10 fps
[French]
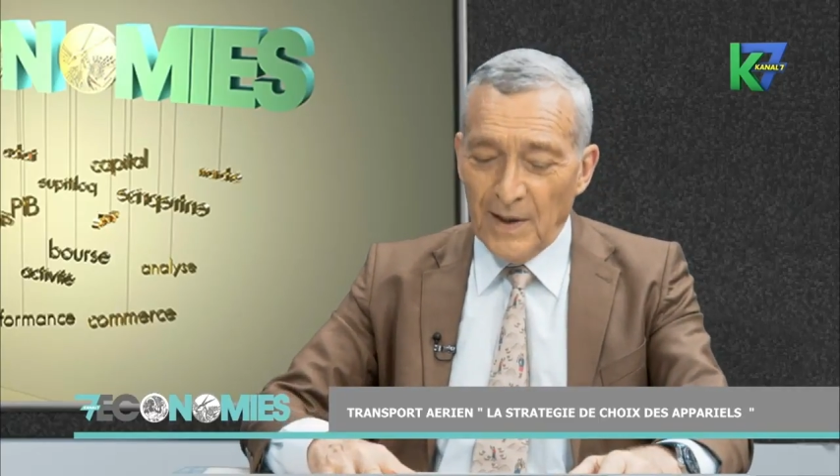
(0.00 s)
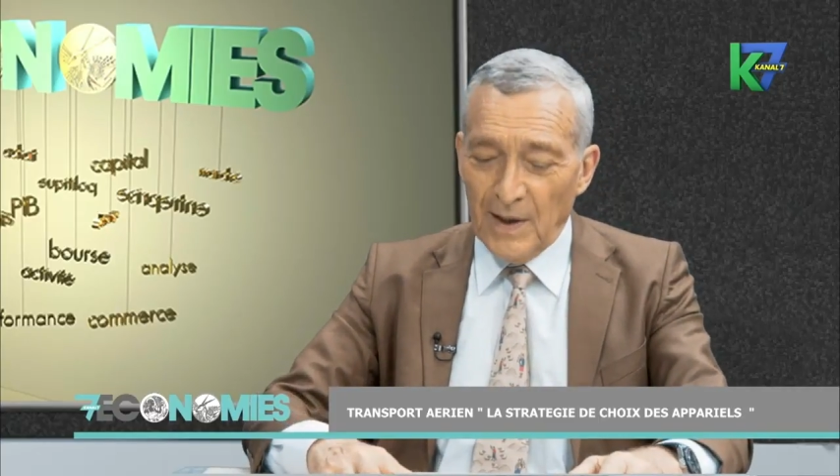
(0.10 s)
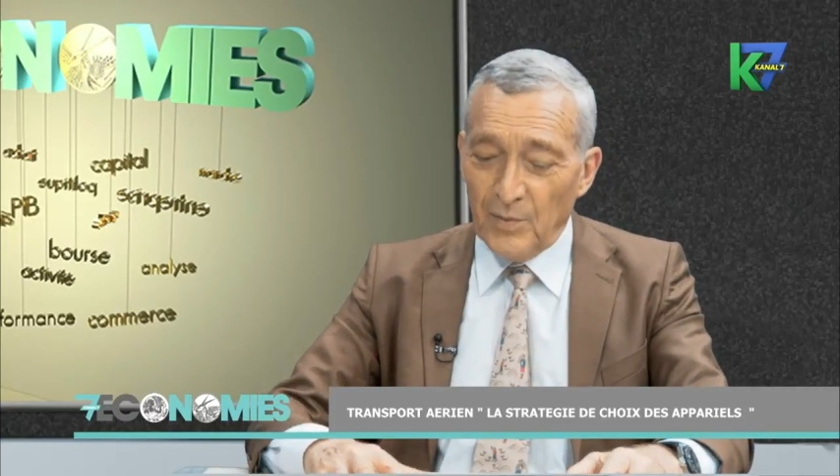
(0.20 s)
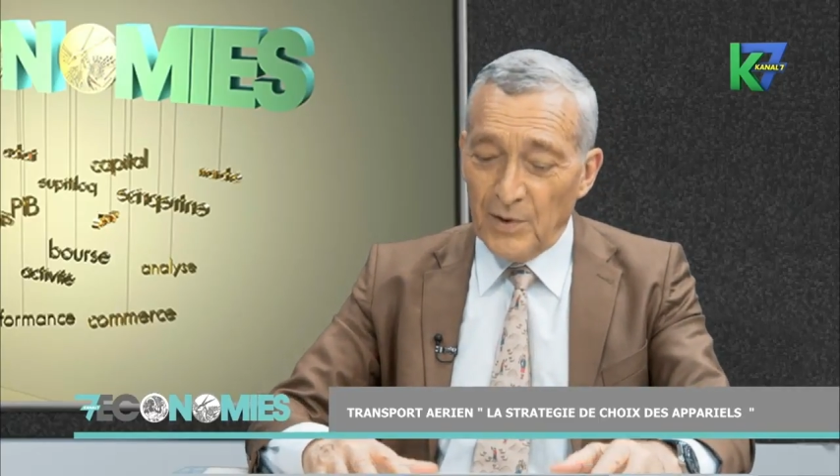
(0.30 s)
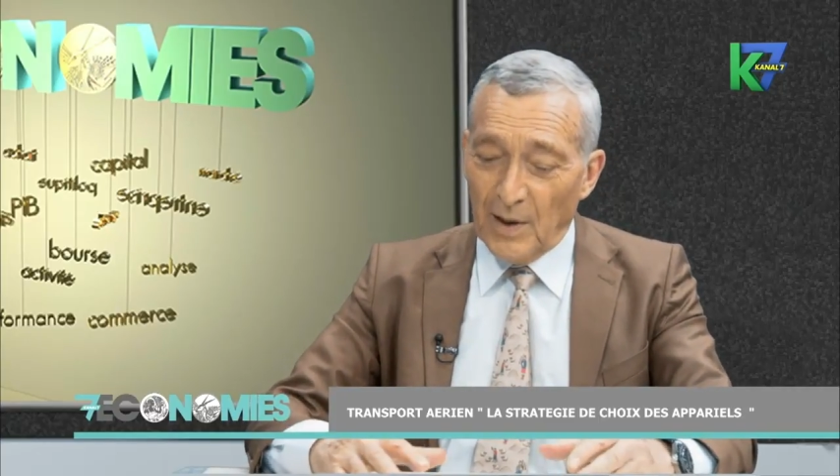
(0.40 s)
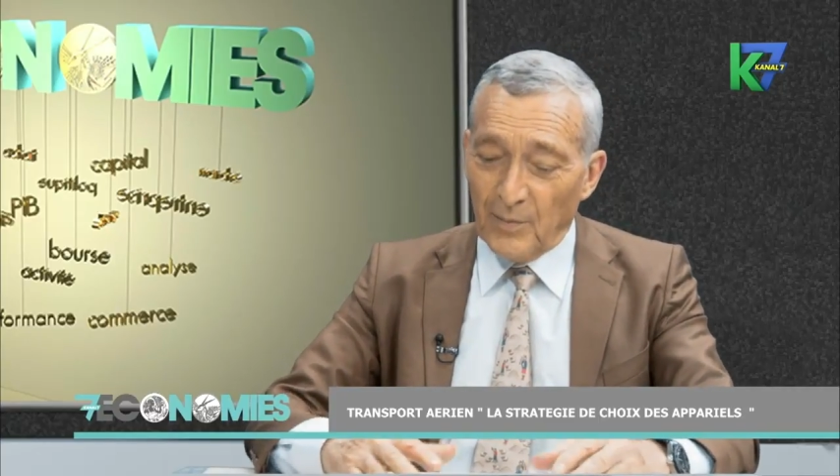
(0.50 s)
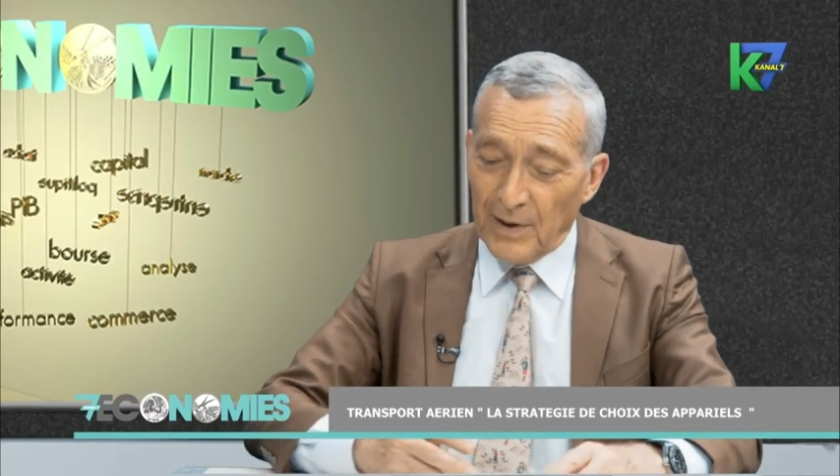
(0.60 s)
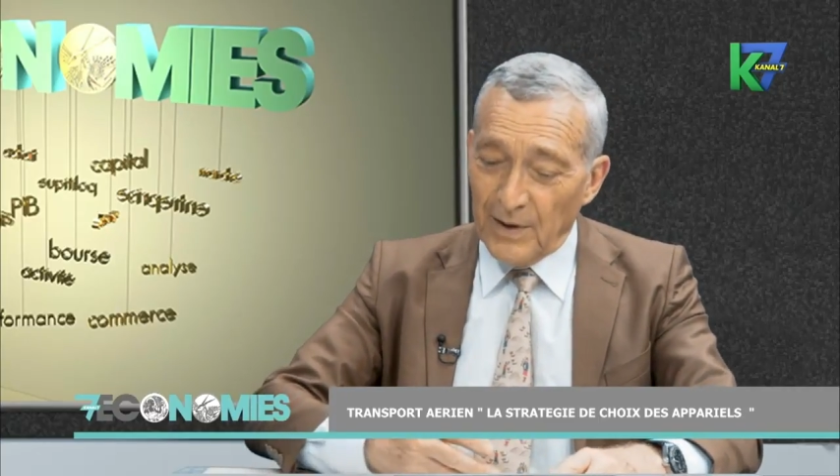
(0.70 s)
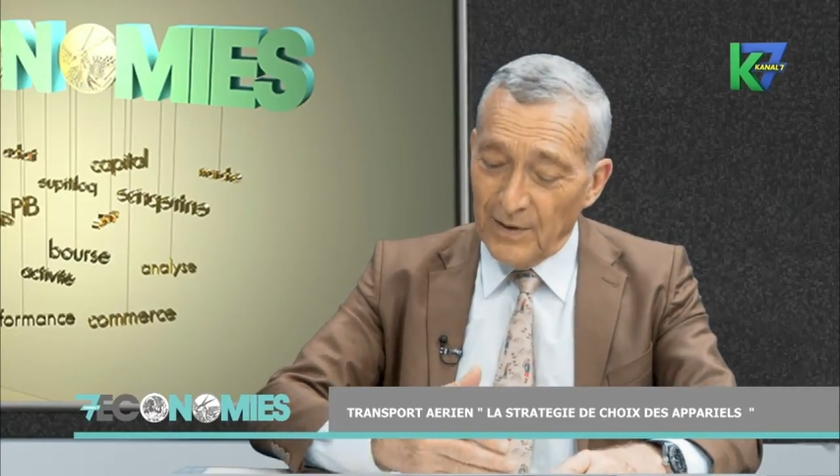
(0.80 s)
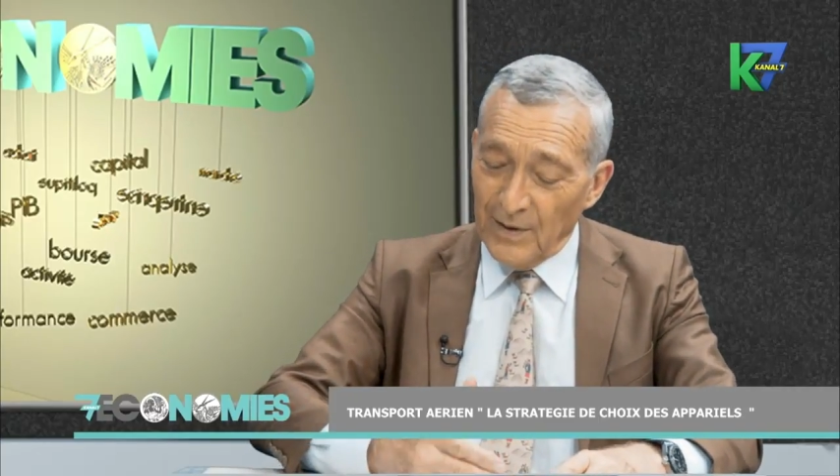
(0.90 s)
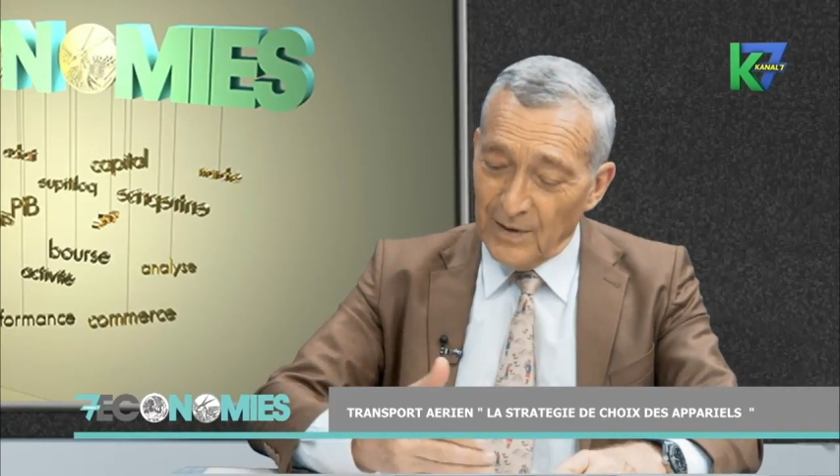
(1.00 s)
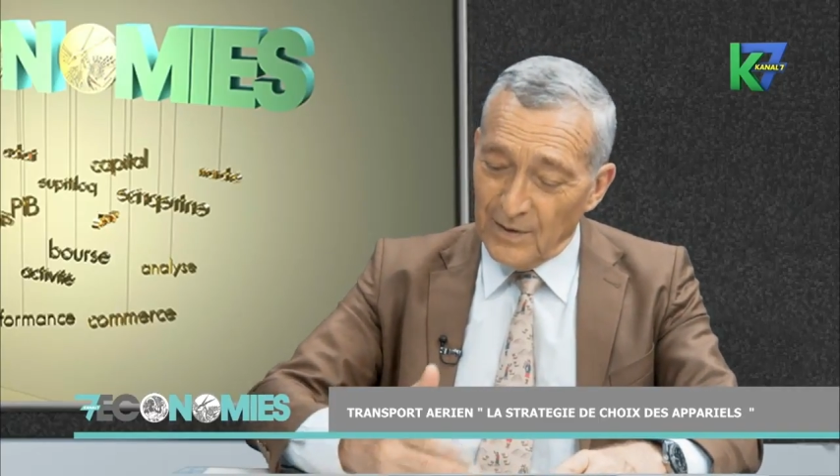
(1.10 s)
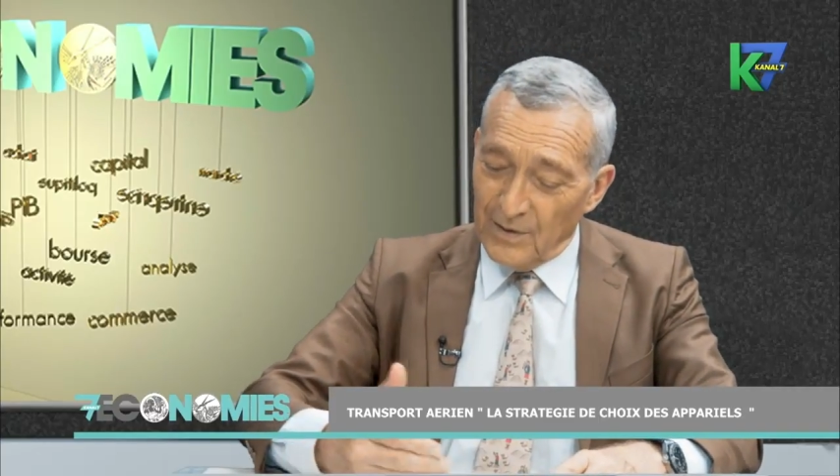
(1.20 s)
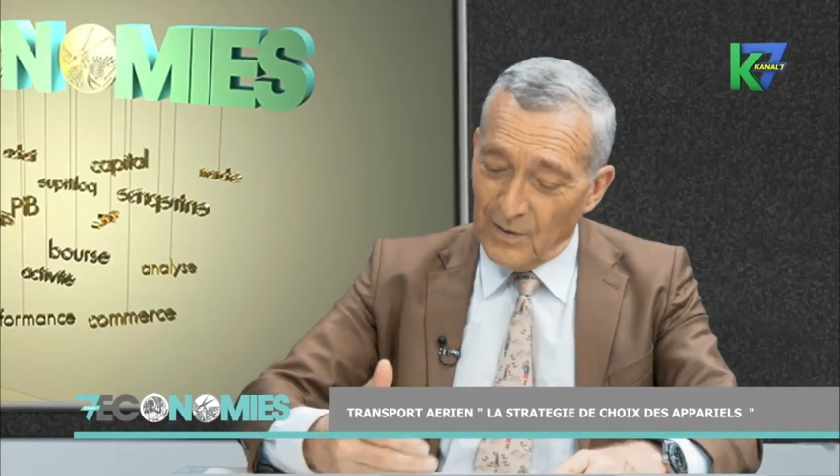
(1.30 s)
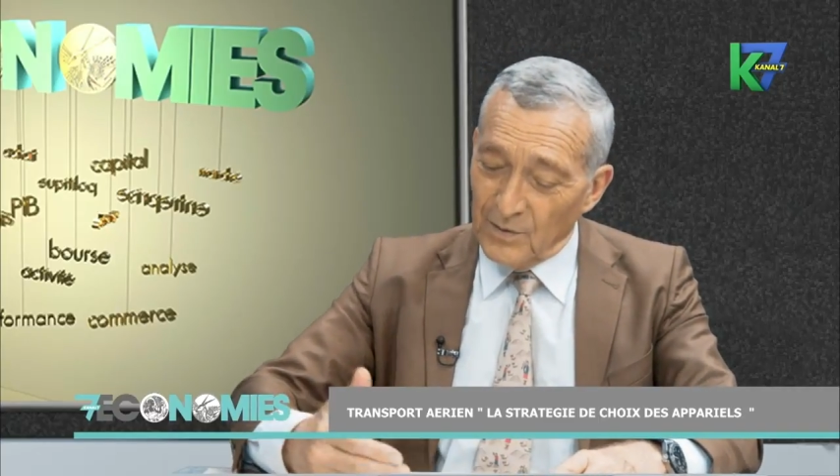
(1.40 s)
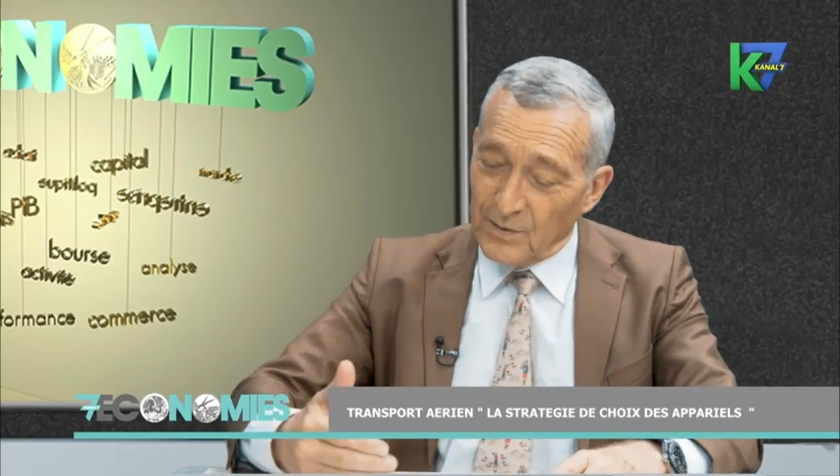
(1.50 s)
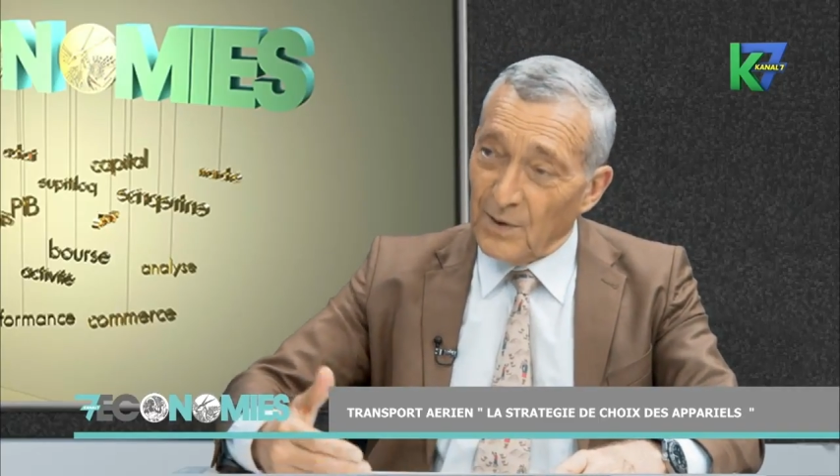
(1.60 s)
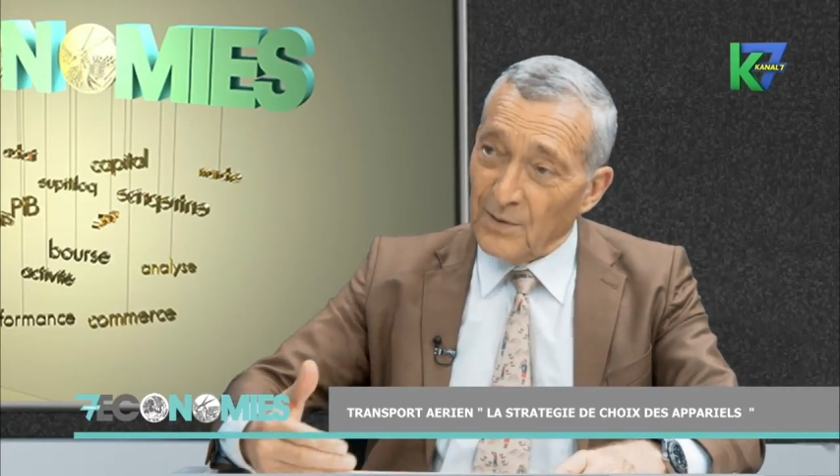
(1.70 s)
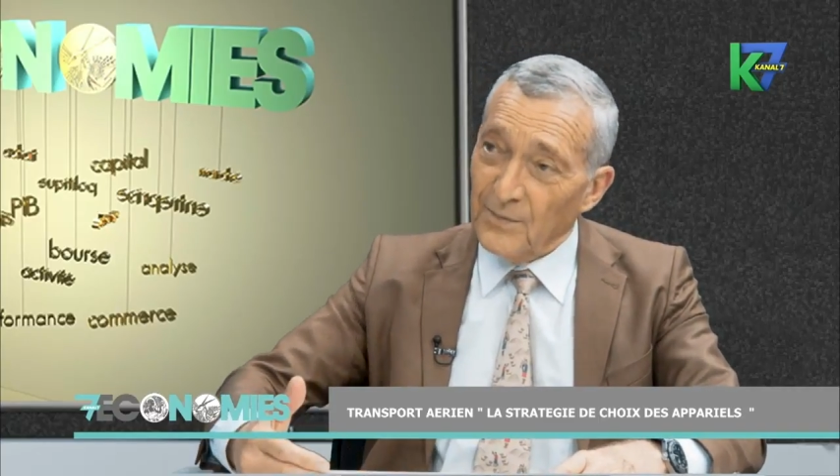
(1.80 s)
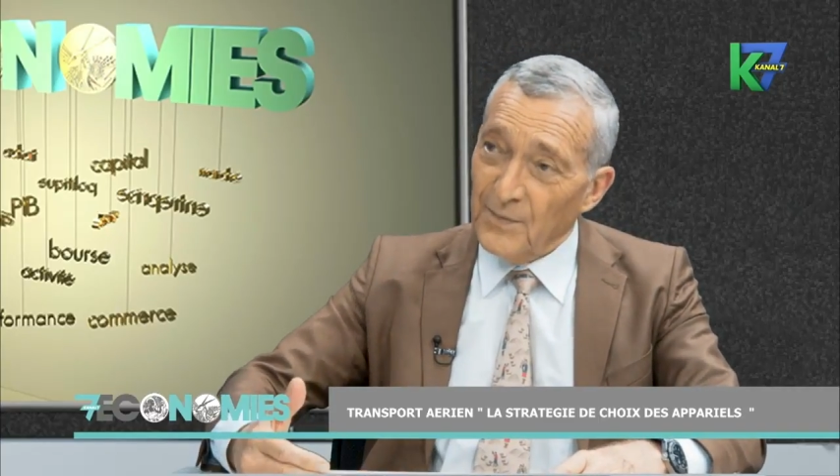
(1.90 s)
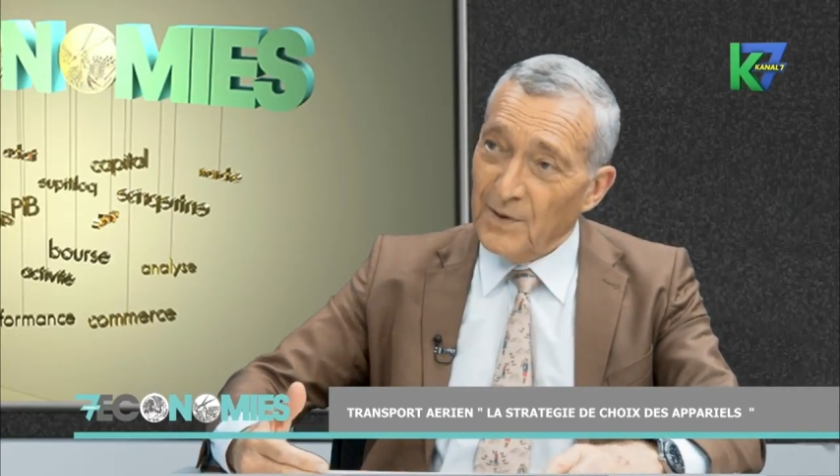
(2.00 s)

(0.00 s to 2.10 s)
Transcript: Et puis après, dans le temps,